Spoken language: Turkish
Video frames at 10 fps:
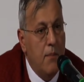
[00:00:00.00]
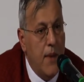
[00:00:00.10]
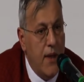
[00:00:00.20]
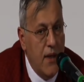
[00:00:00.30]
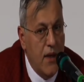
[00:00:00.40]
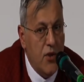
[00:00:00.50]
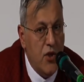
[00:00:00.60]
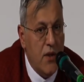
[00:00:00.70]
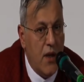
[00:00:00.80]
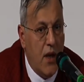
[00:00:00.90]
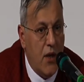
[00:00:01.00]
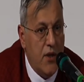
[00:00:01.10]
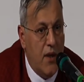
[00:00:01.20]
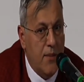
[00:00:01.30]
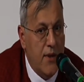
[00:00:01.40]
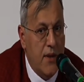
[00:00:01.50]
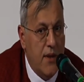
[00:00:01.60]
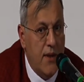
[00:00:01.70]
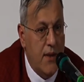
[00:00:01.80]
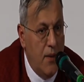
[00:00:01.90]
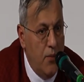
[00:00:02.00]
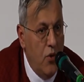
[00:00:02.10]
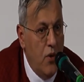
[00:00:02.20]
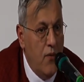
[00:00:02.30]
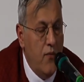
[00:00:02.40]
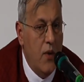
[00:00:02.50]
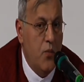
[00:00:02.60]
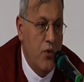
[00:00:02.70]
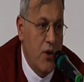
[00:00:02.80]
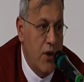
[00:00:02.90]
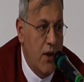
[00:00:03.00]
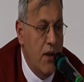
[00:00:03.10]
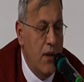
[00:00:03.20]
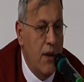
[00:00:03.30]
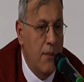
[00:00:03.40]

Medine dışında karşılanmasını istemiyor ve bunun için